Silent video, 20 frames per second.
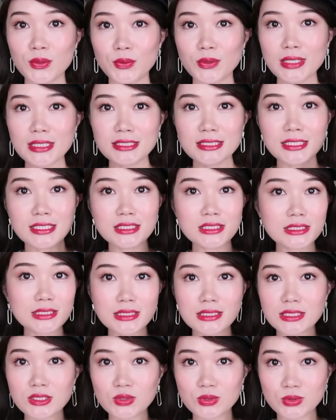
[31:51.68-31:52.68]
我以前
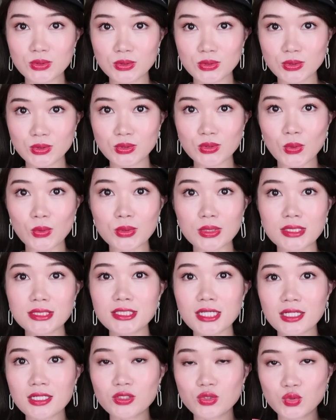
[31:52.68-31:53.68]
真的肿得
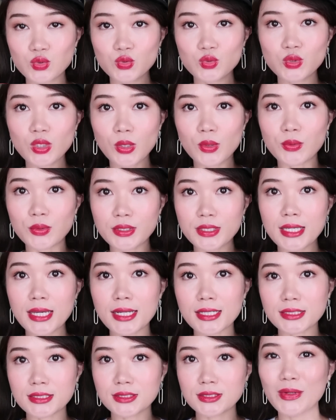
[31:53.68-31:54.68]
像个猪头一
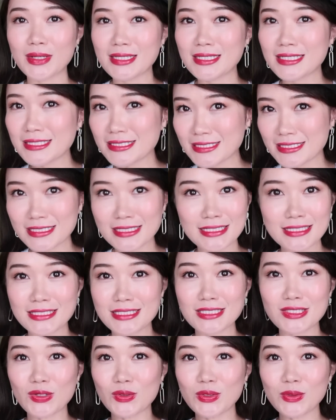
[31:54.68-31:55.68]
样，我一直一
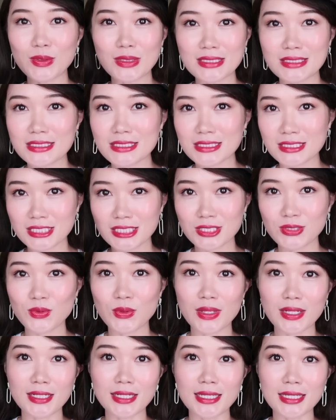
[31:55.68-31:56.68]
直都以为自己是
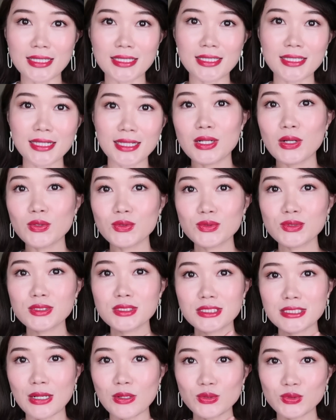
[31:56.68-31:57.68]
圆脸。然后就是
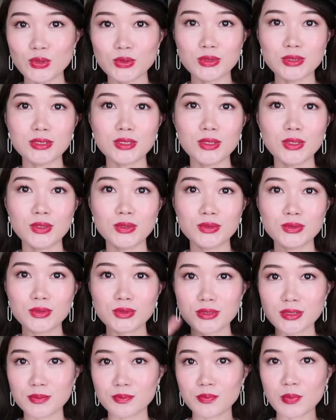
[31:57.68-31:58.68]
消肿之后，
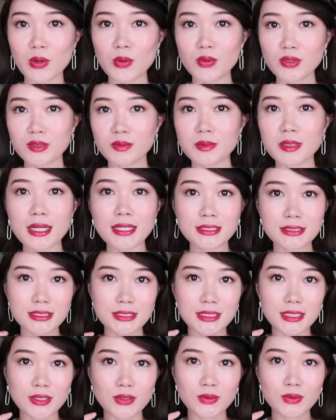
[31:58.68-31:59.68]
就是包括你们看
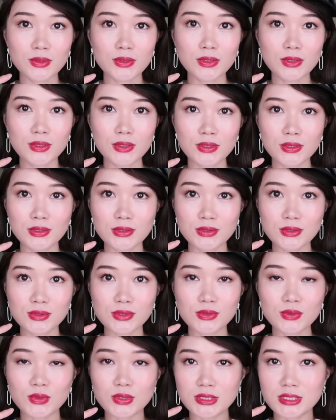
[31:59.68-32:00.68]
今天，
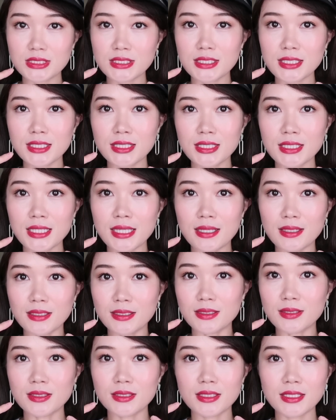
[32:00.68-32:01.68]
就是我今天脸
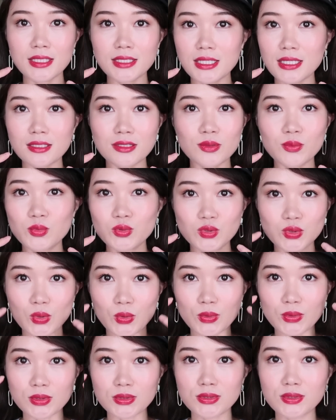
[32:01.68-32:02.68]
一点都不肿，
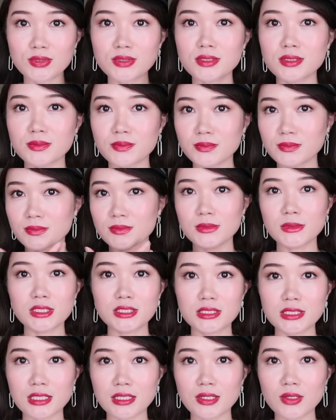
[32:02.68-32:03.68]
就是。
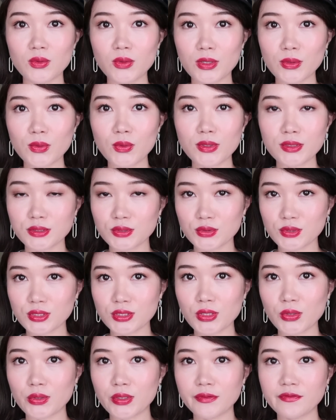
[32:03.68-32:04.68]
整个轮廓就
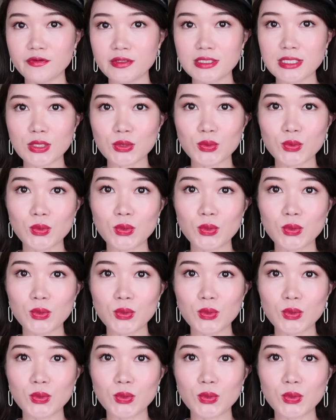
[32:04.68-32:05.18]
瘦了非常